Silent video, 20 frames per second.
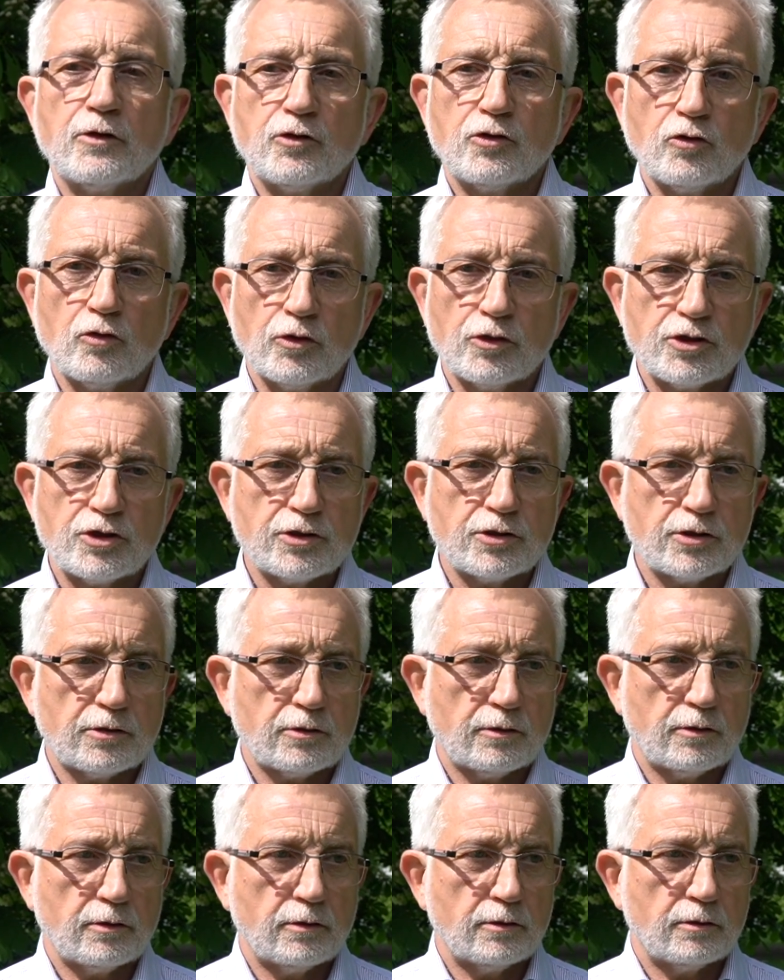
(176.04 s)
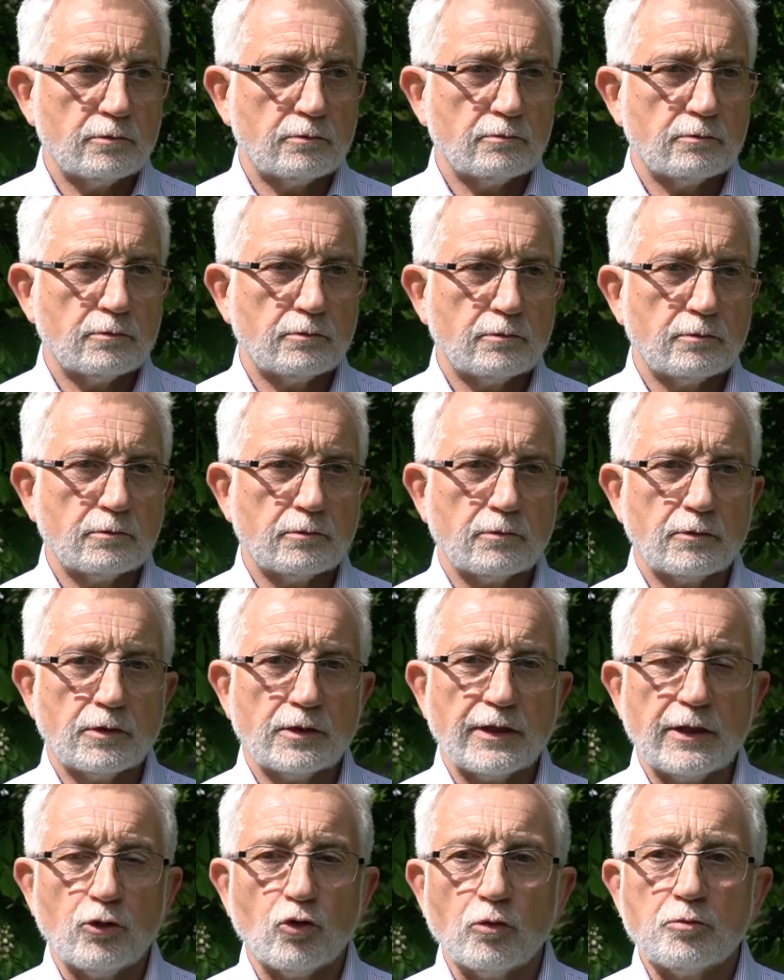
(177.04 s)
durch
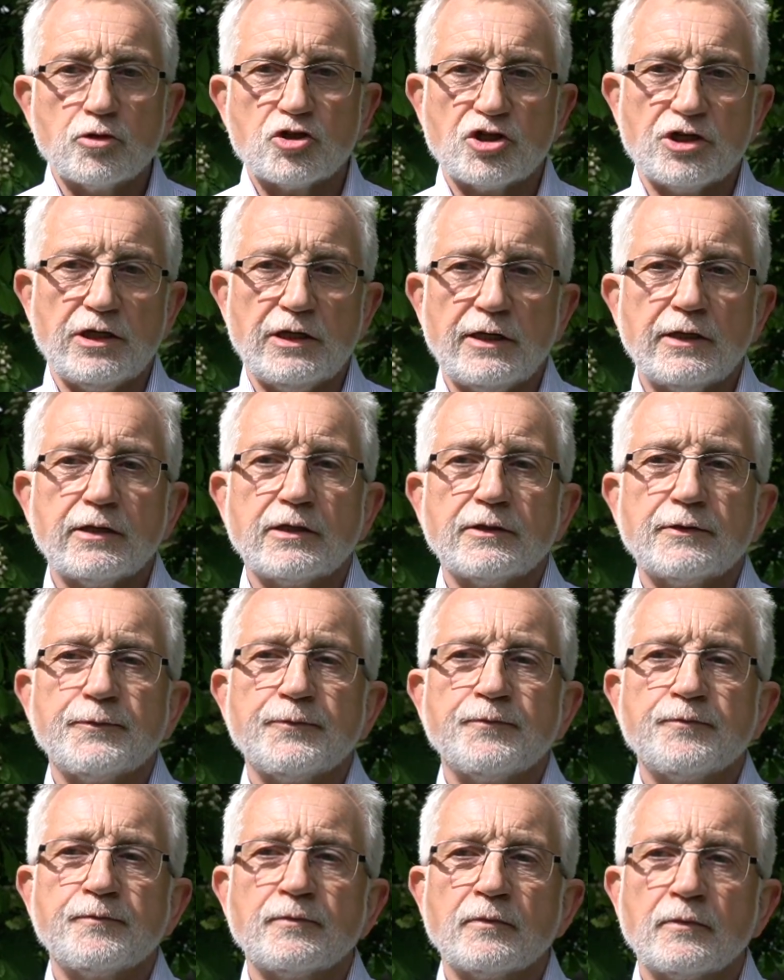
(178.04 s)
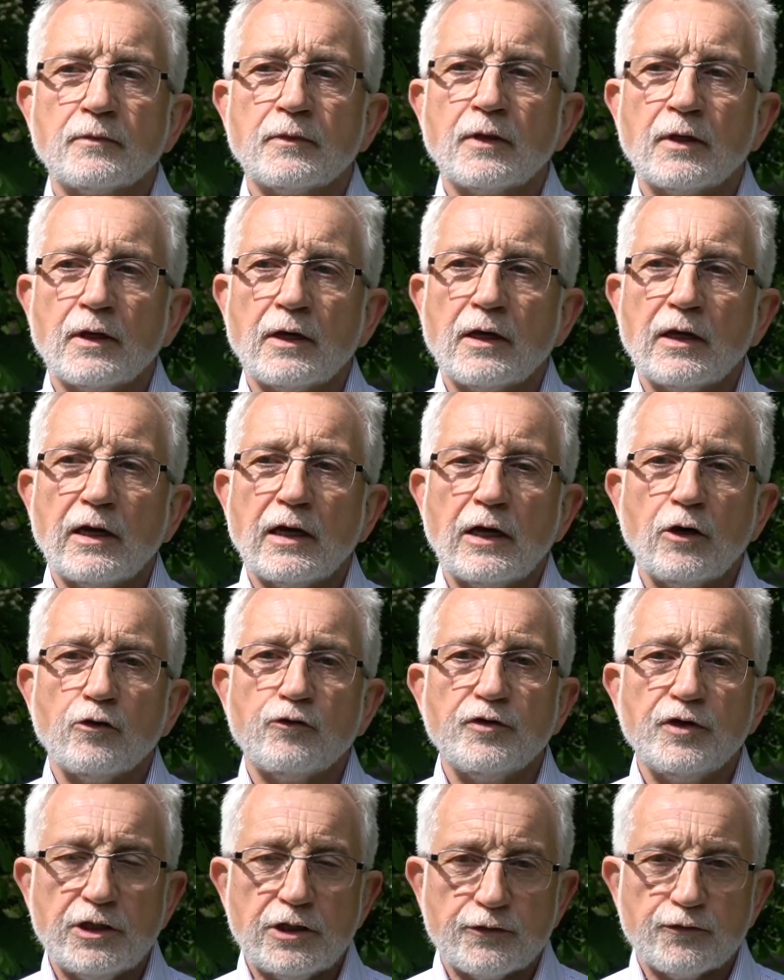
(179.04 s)
den Umstieg
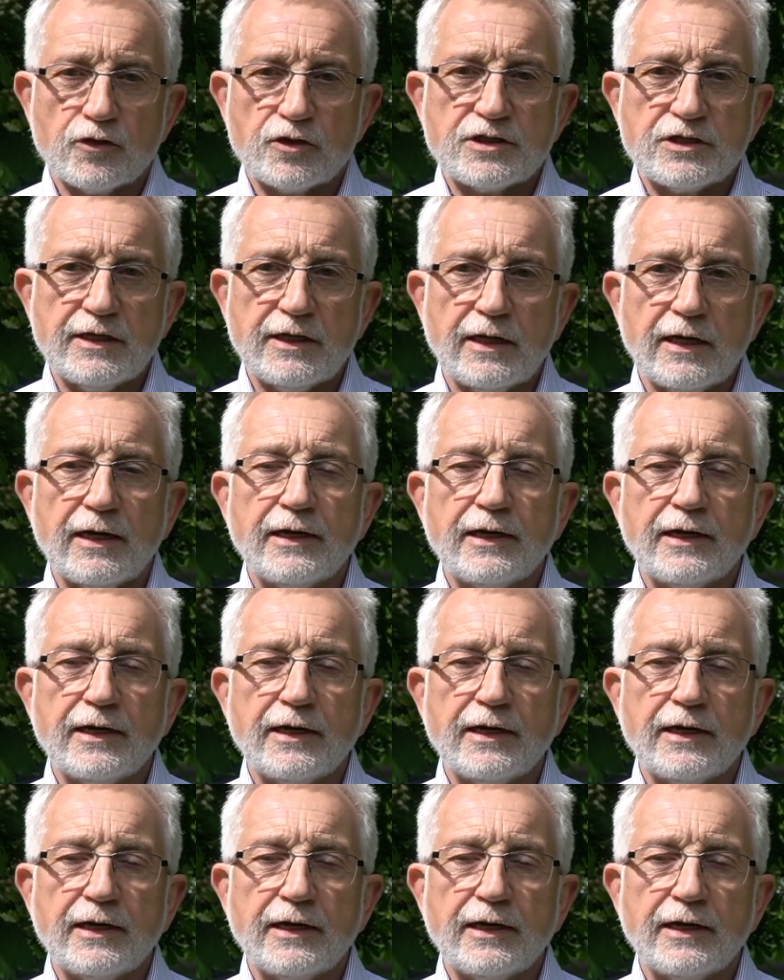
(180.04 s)
auf nicht fossile